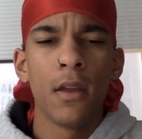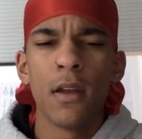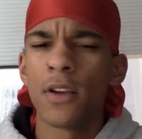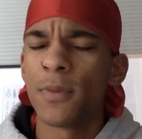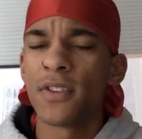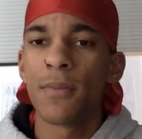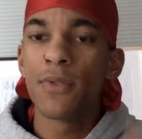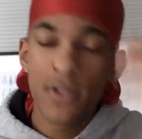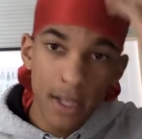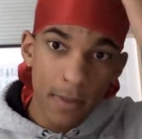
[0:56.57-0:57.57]
alors, je me souviens plus
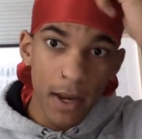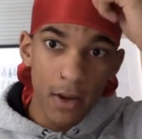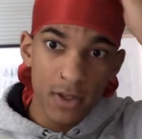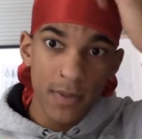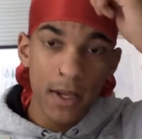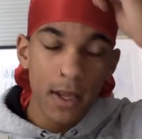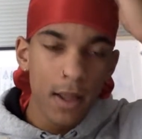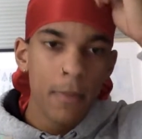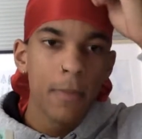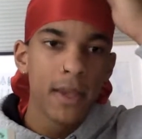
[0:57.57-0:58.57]
du site, malheureusement.
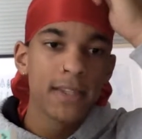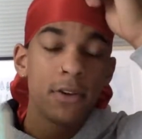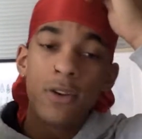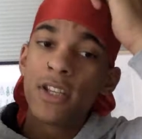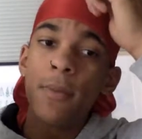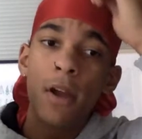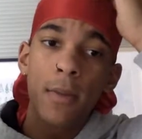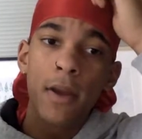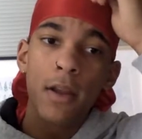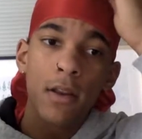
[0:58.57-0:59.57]
Mais c'est son deuxième
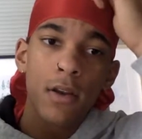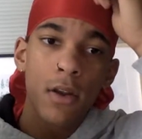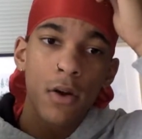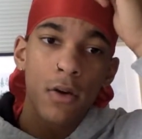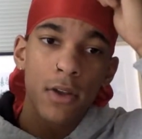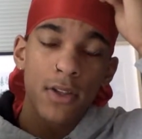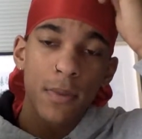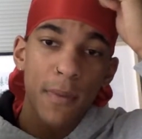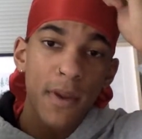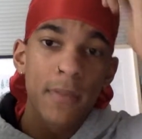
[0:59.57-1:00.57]
roman. Donc, son
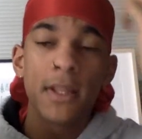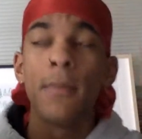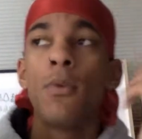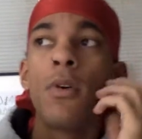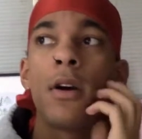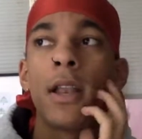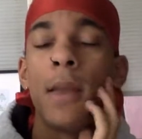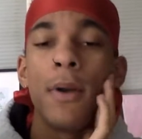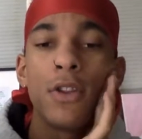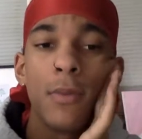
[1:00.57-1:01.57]
premier a été beaucoup
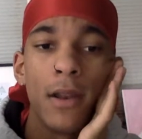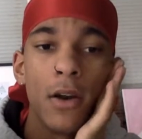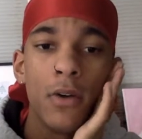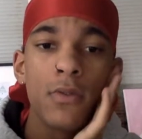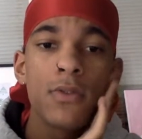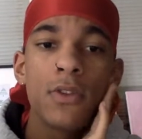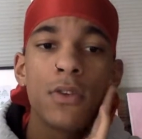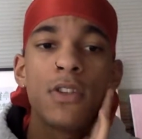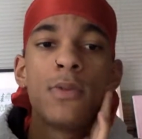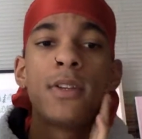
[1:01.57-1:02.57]
acclamé en 2011.
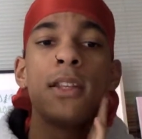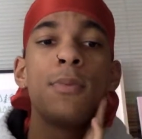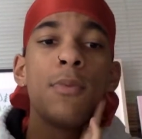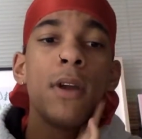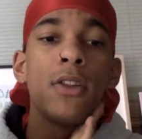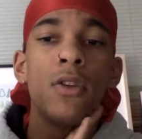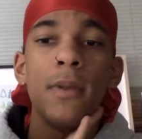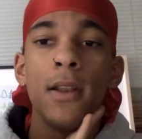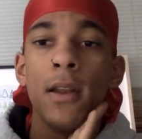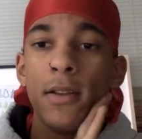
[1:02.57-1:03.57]
Donc, celui-ci a été publié en
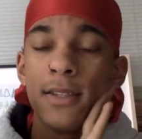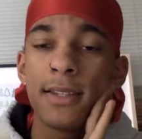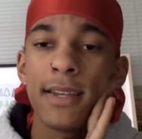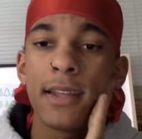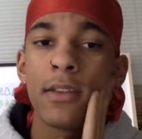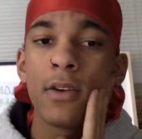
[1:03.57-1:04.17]
2017.